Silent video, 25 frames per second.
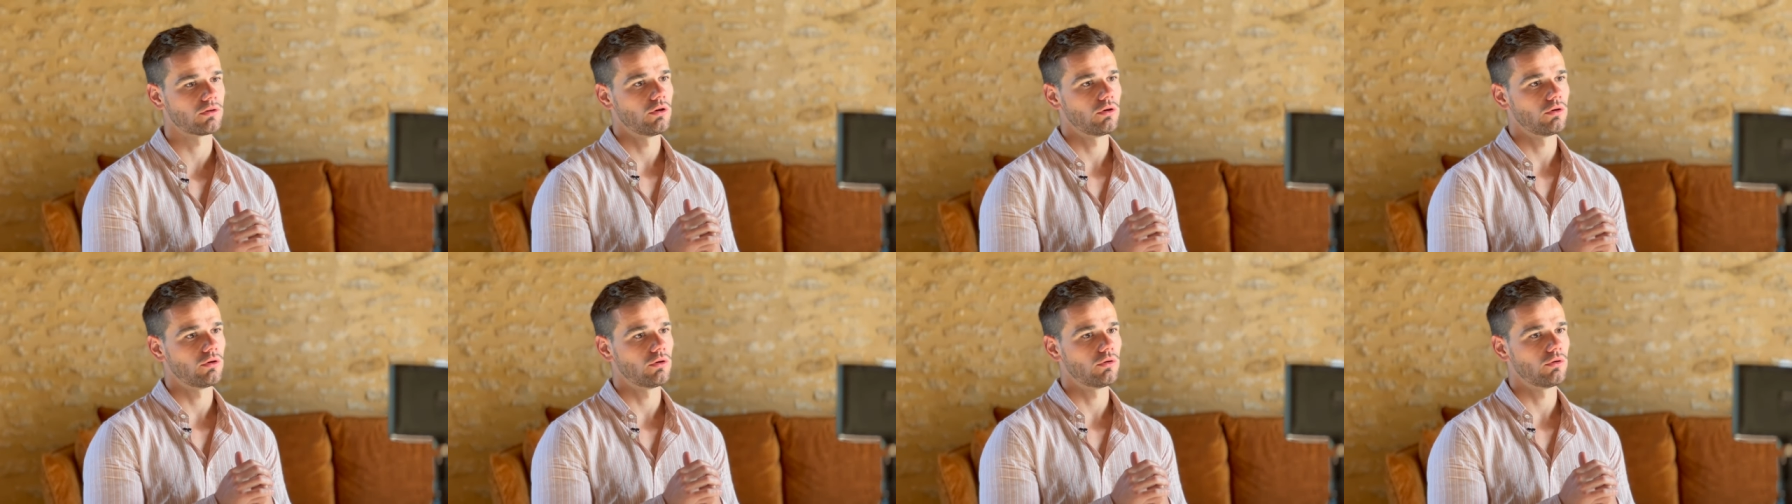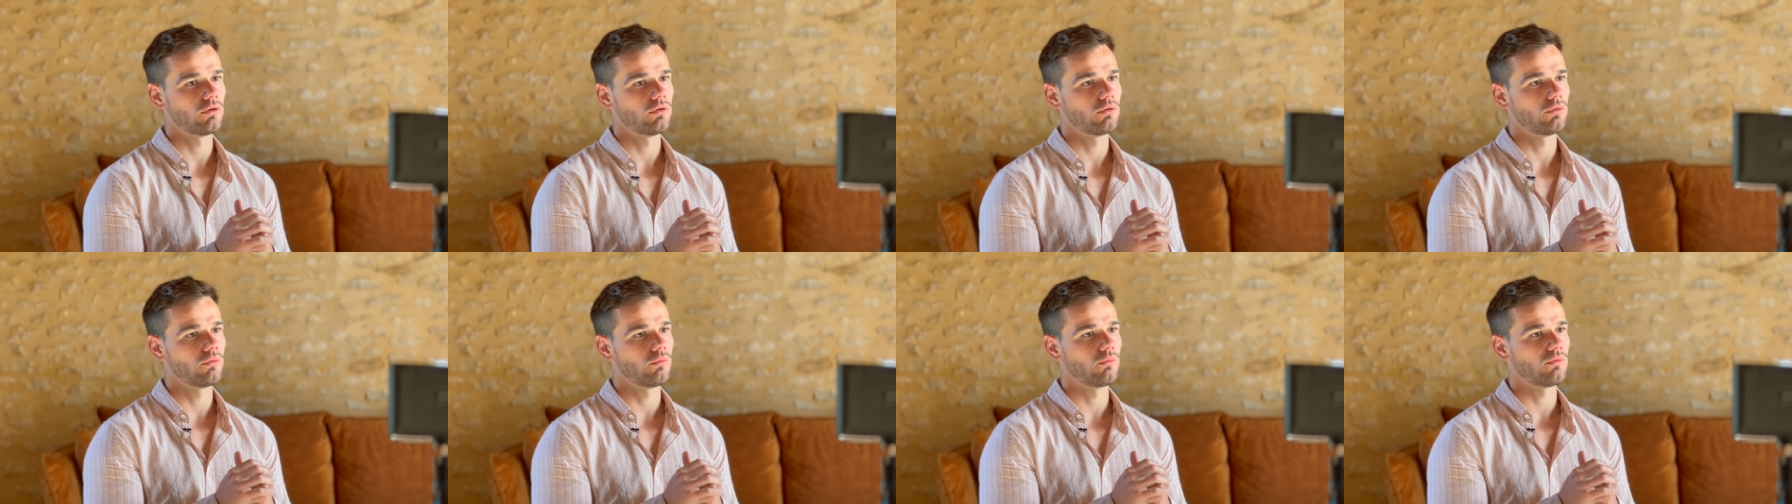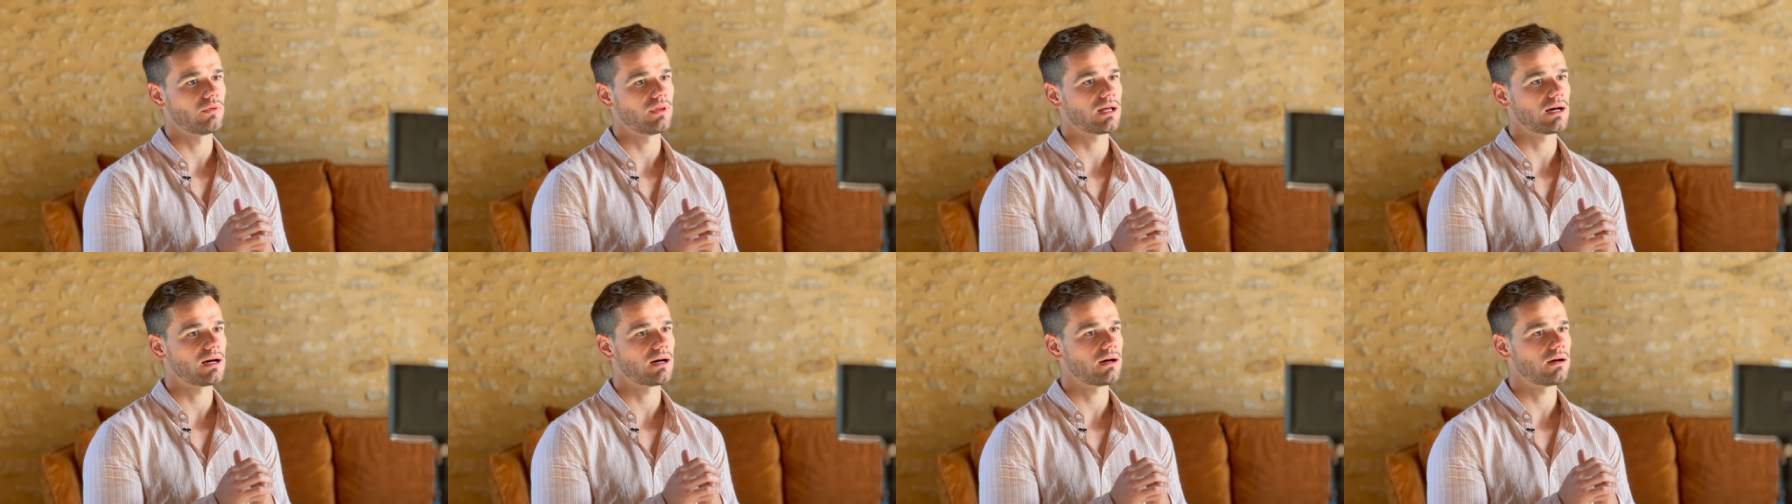euh,
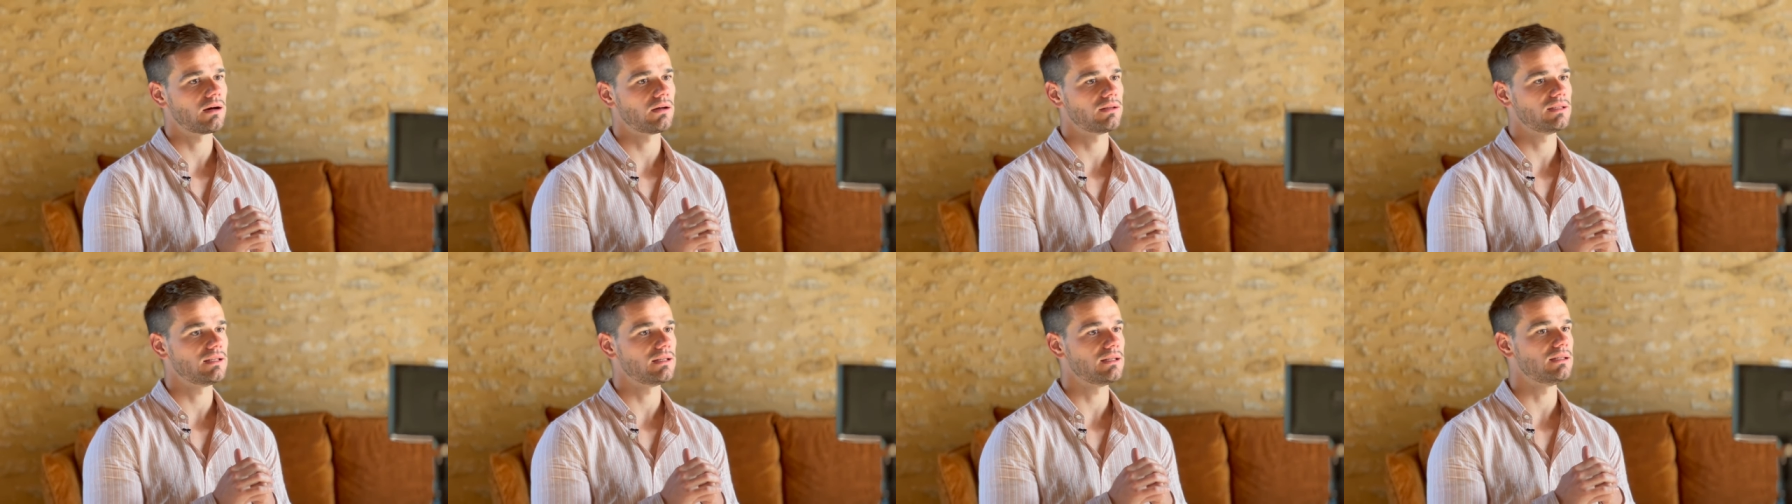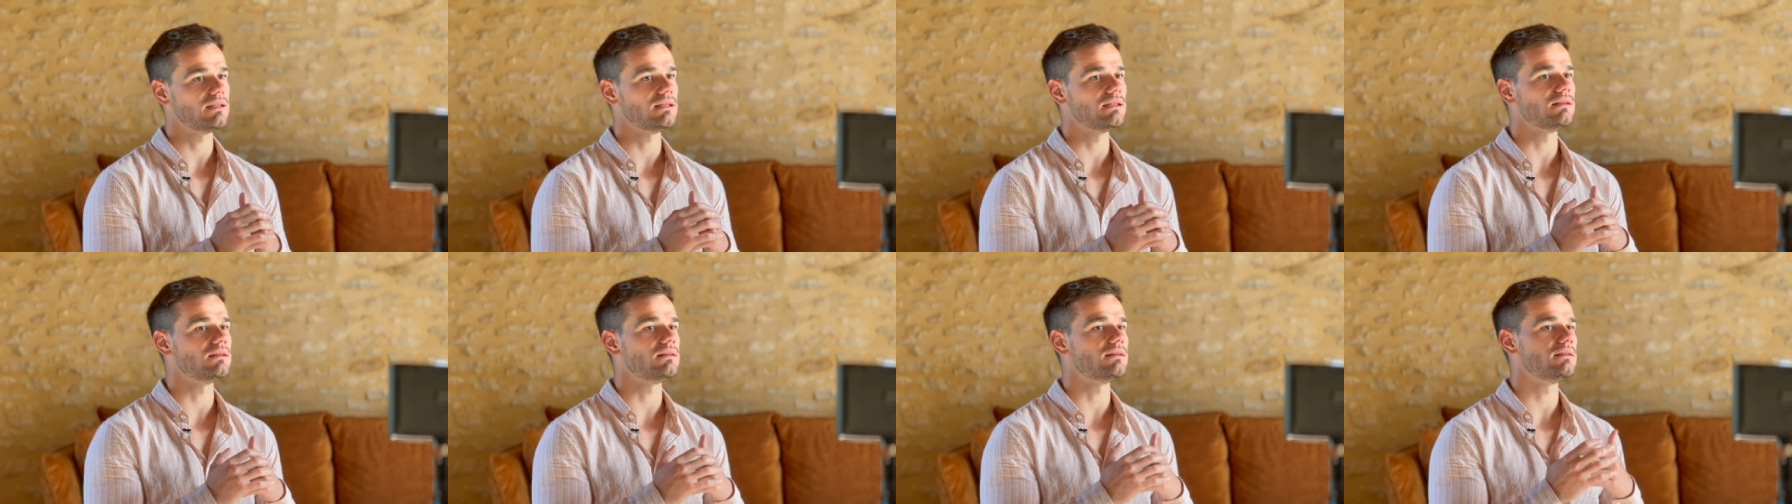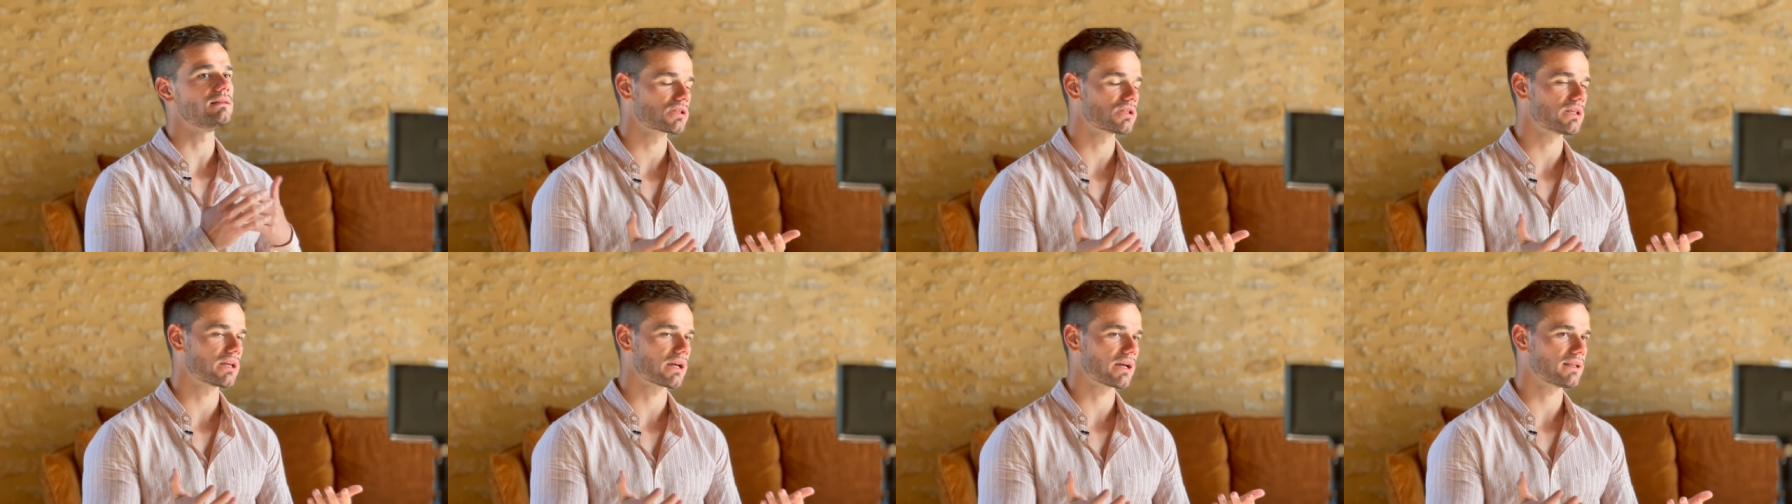on a des,
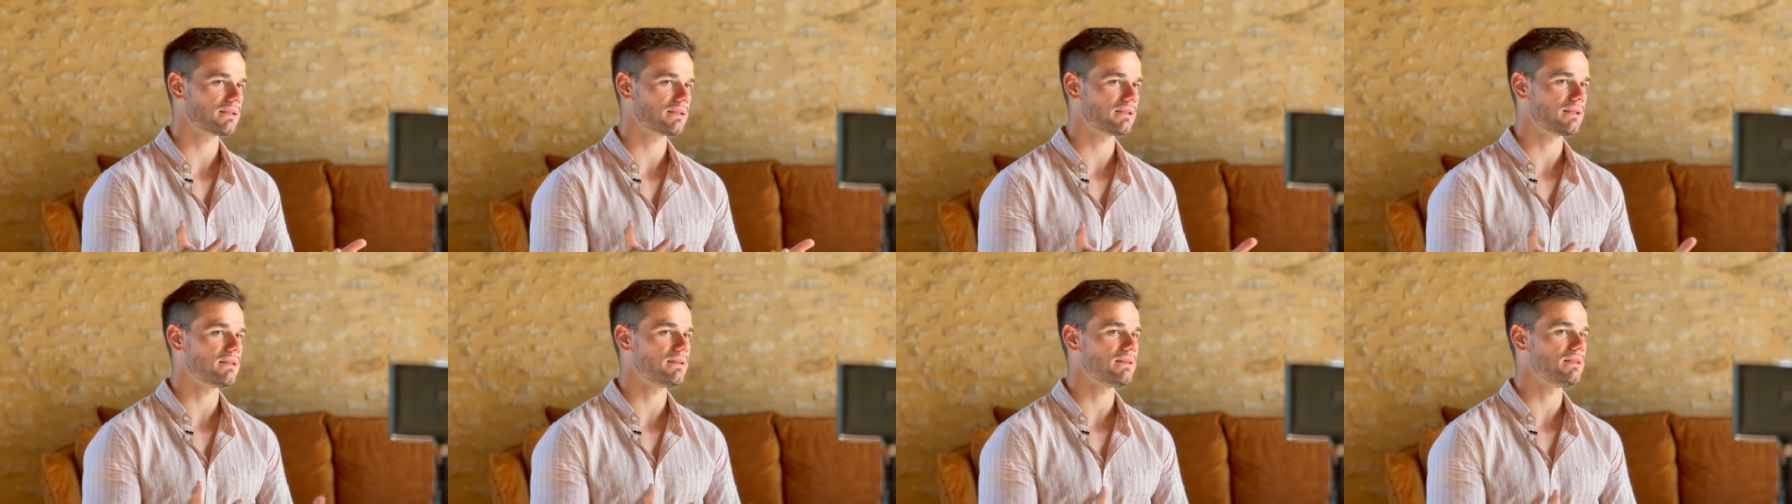des